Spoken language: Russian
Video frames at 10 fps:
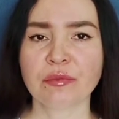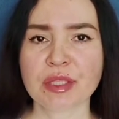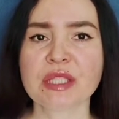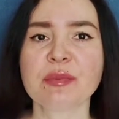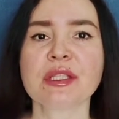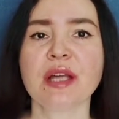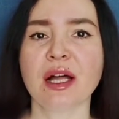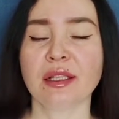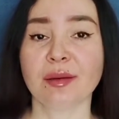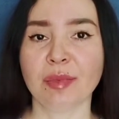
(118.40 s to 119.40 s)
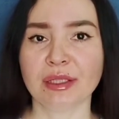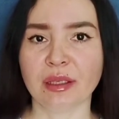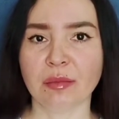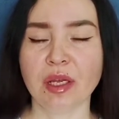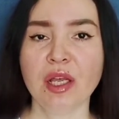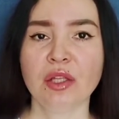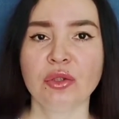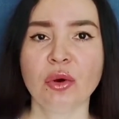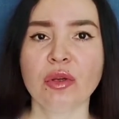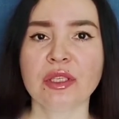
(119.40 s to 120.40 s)
в принципе, знала об этом.
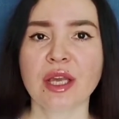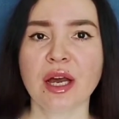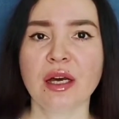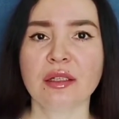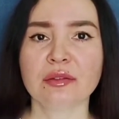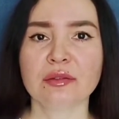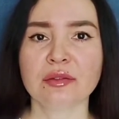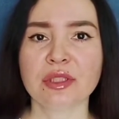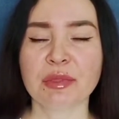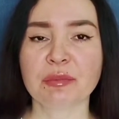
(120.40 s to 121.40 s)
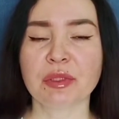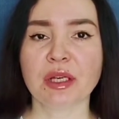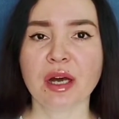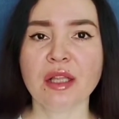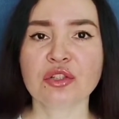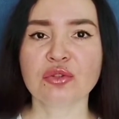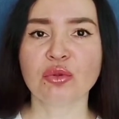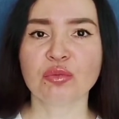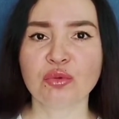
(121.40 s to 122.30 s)
Но я не предполагала, что он